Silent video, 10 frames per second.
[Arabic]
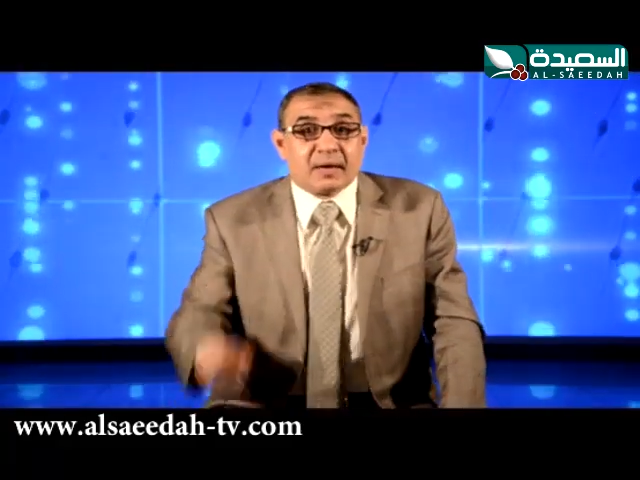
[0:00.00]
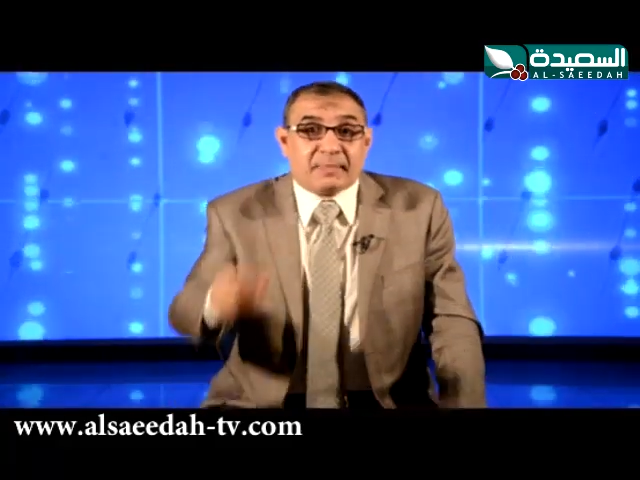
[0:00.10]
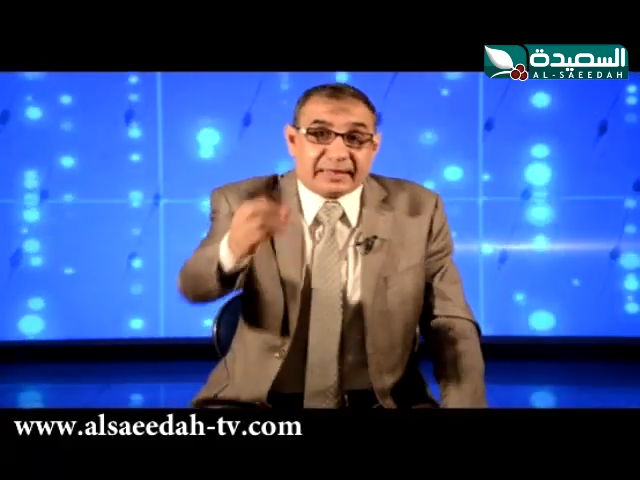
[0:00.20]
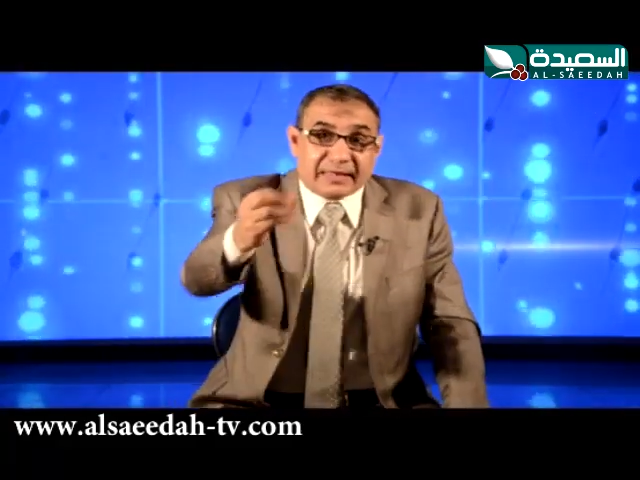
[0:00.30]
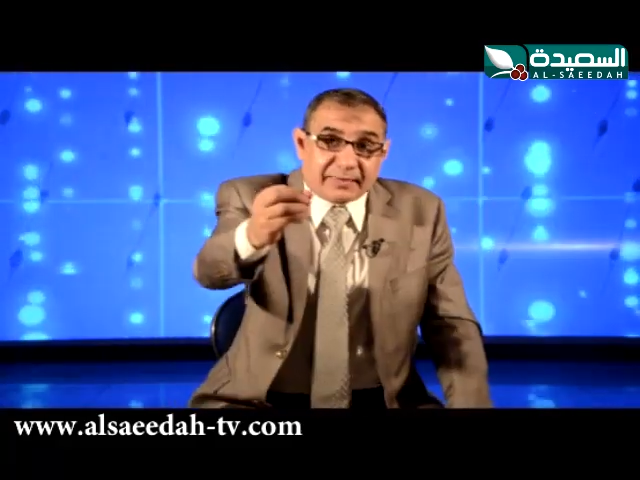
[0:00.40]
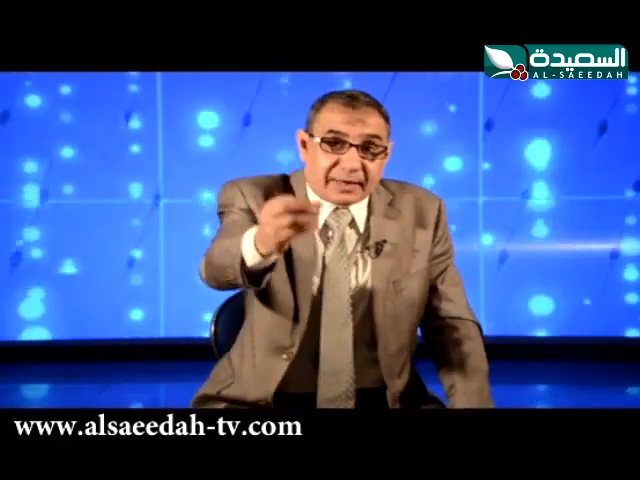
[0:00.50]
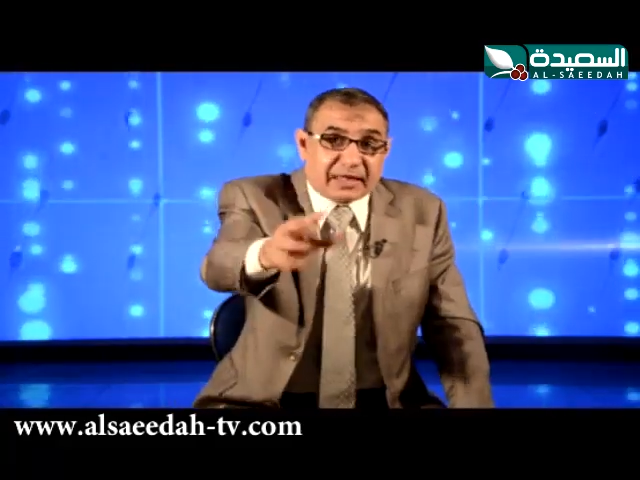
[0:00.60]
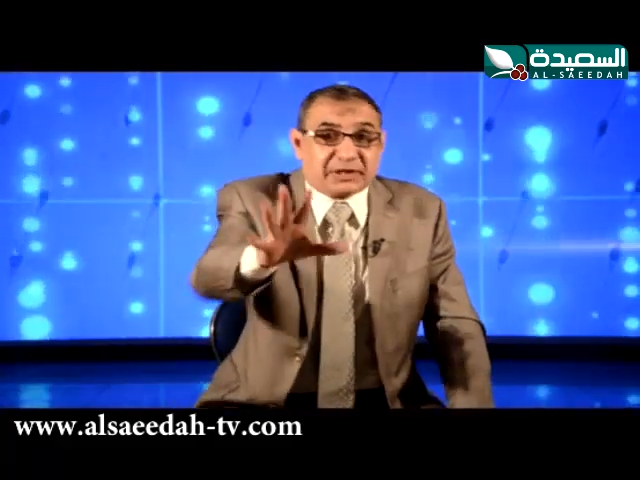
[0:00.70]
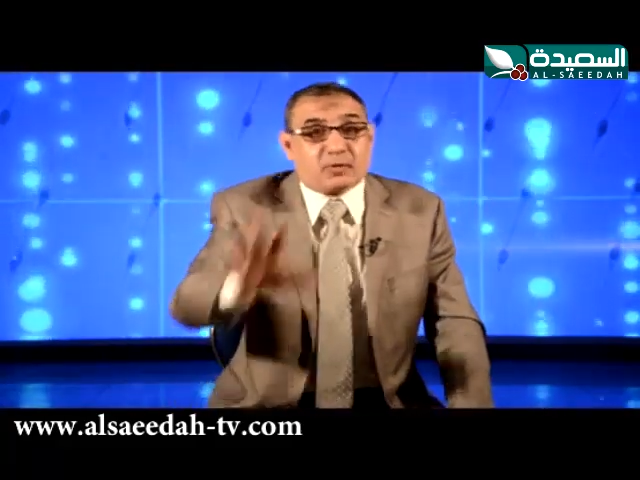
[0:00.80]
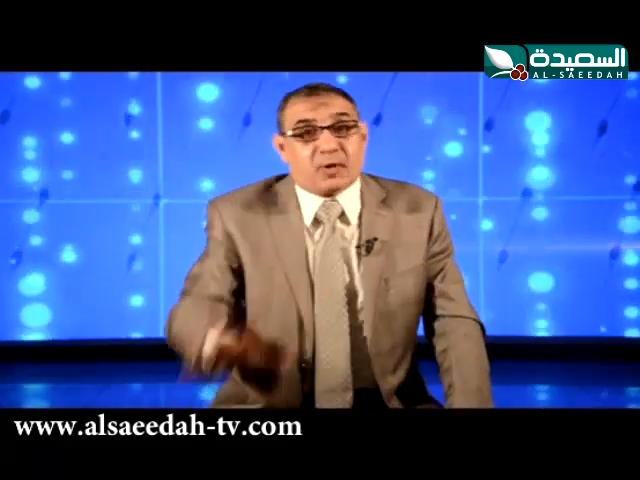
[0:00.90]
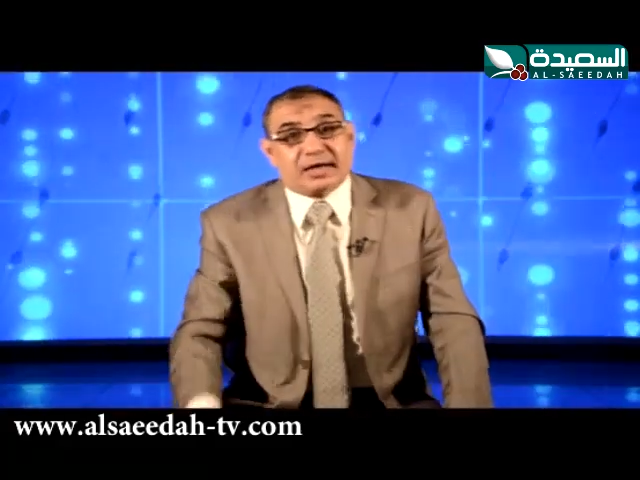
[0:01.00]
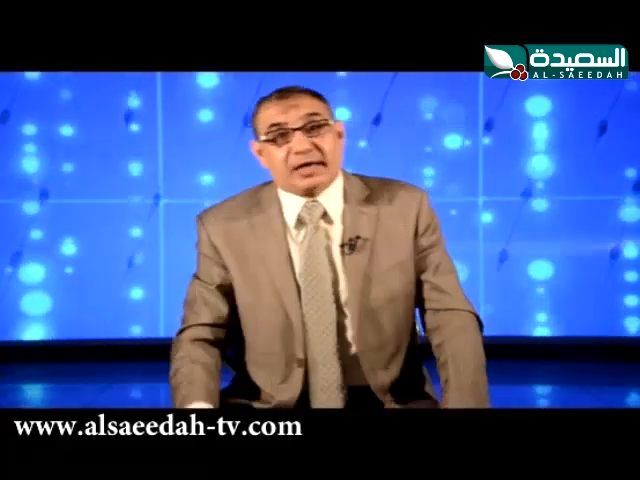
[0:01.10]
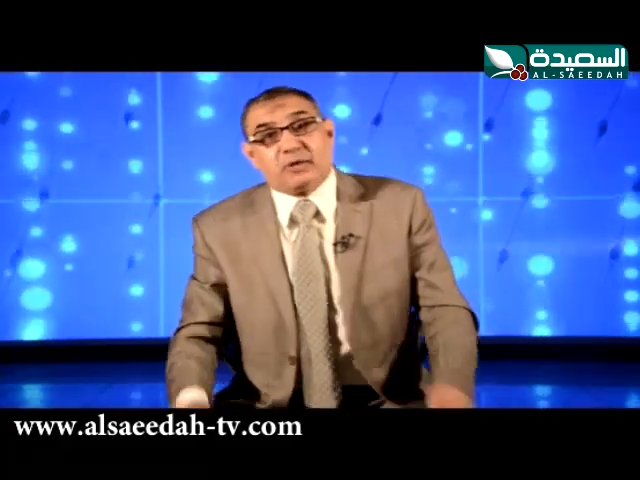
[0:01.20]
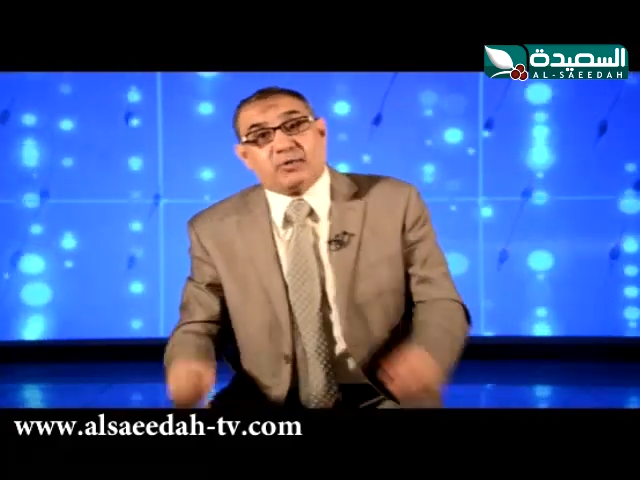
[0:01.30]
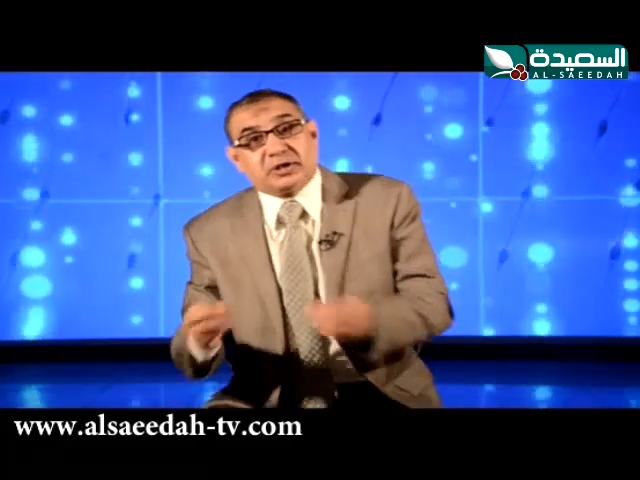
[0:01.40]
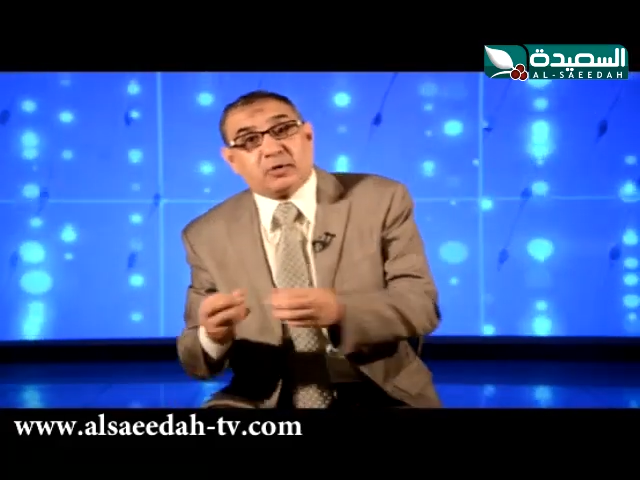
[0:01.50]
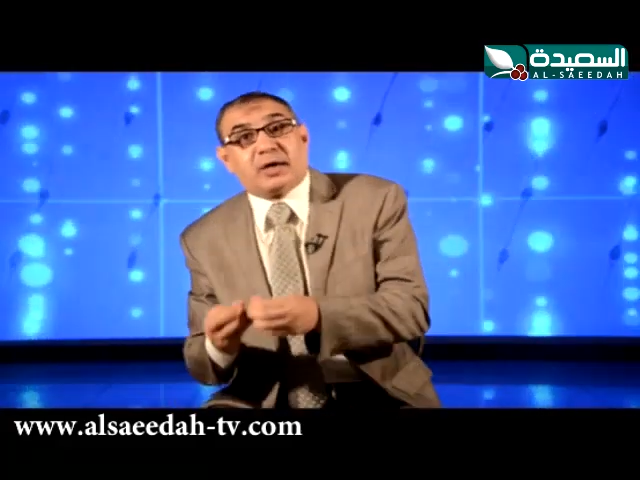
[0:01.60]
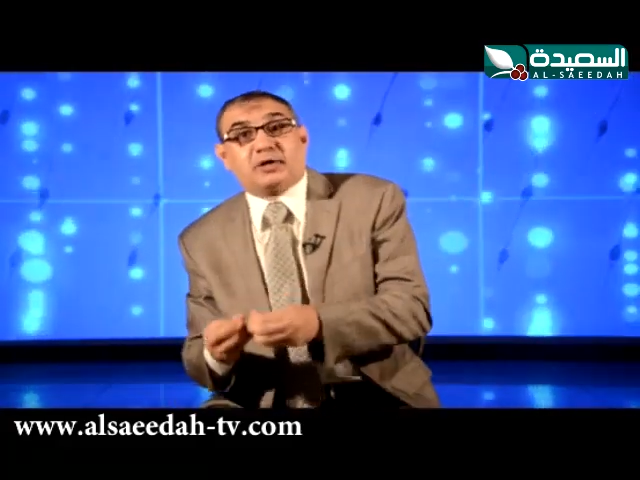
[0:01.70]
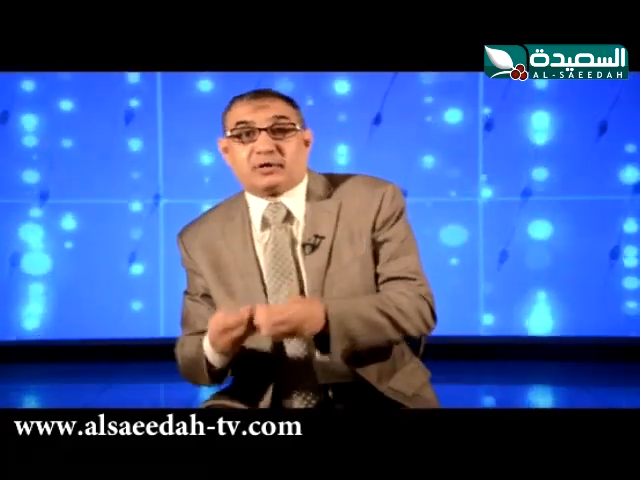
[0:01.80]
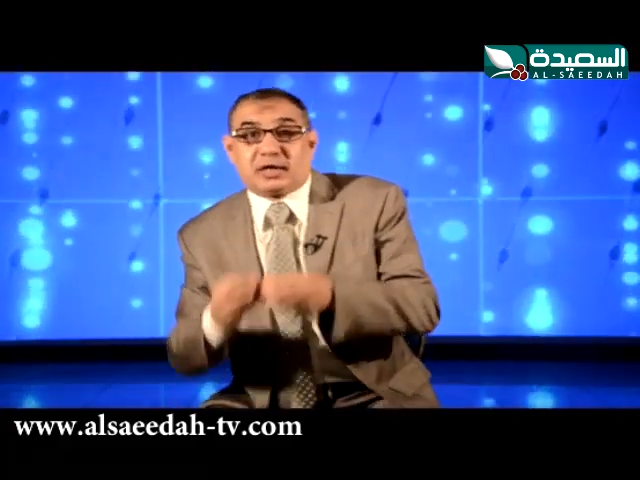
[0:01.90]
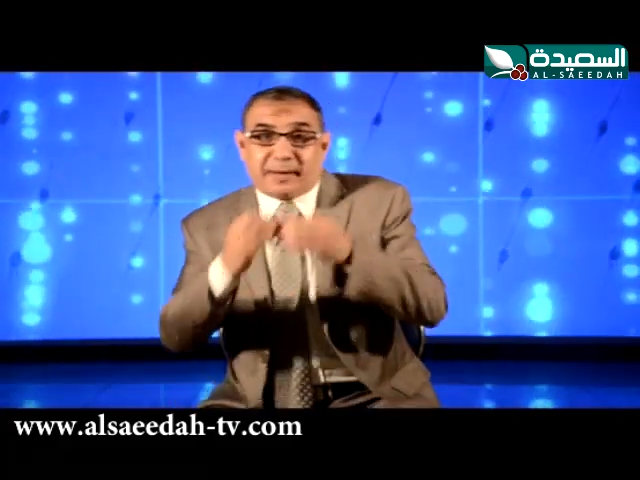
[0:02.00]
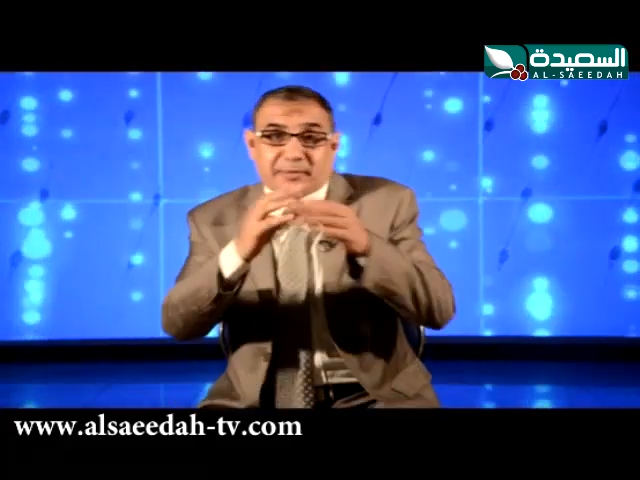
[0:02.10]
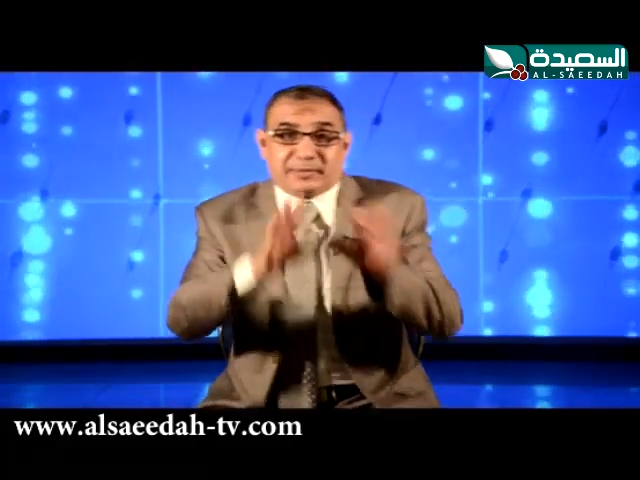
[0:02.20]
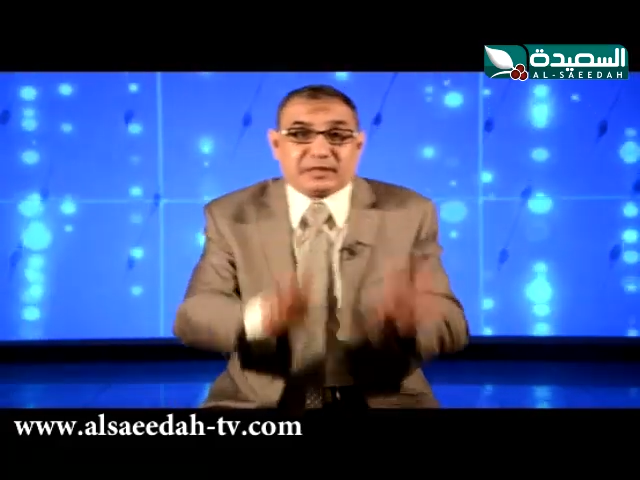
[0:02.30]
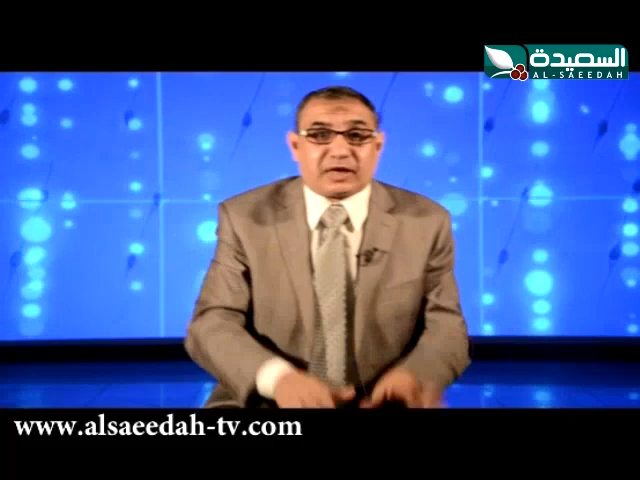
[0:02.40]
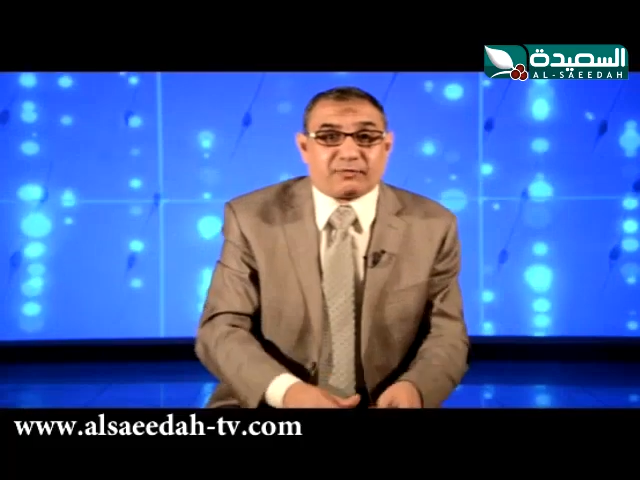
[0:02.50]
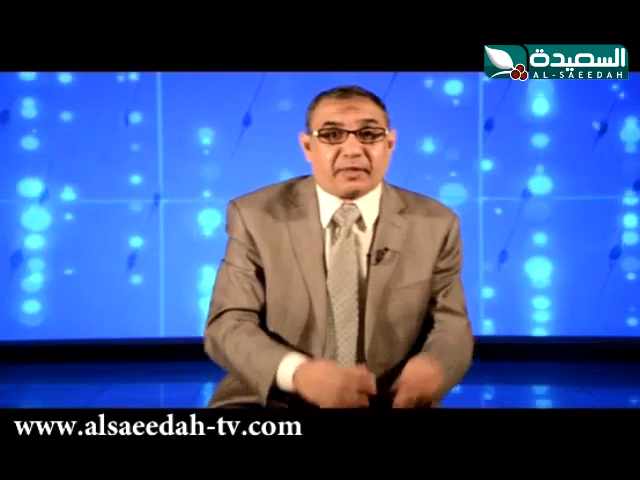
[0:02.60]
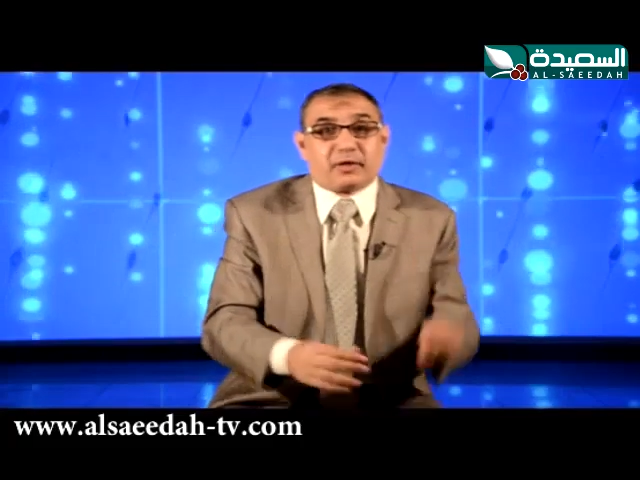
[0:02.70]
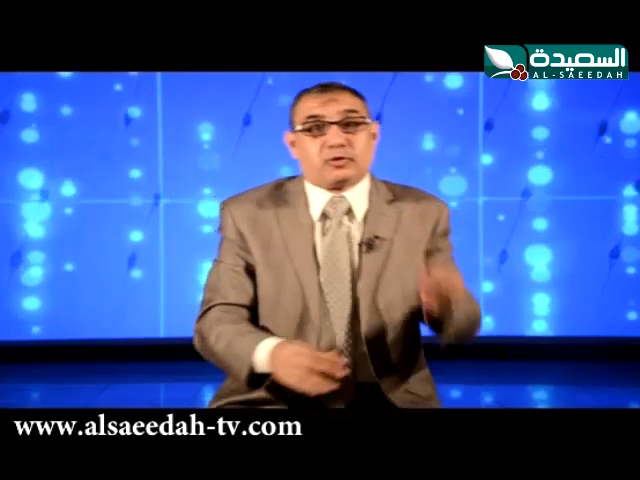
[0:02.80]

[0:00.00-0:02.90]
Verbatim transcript: ما يمكن سواق والسواق يقول له ما معي صرف هذا